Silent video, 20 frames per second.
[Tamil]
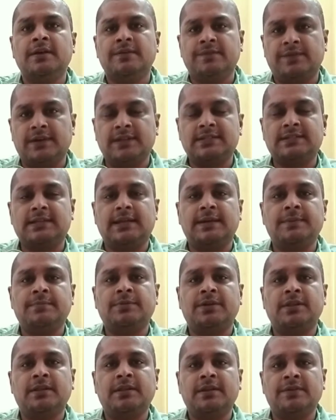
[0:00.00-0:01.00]
ஃபர்ஸ்ட் டைம்
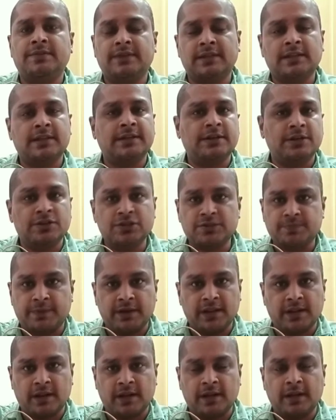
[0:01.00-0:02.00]
வந்து இவங்க தான் இன்ட்ரடியூஸ்
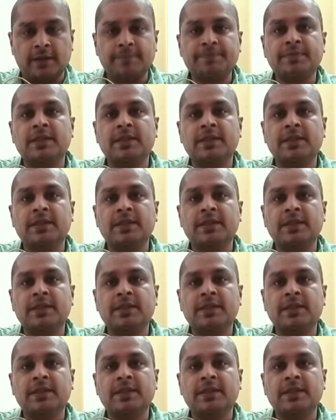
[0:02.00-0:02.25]
பண்ணியிருக்காங்க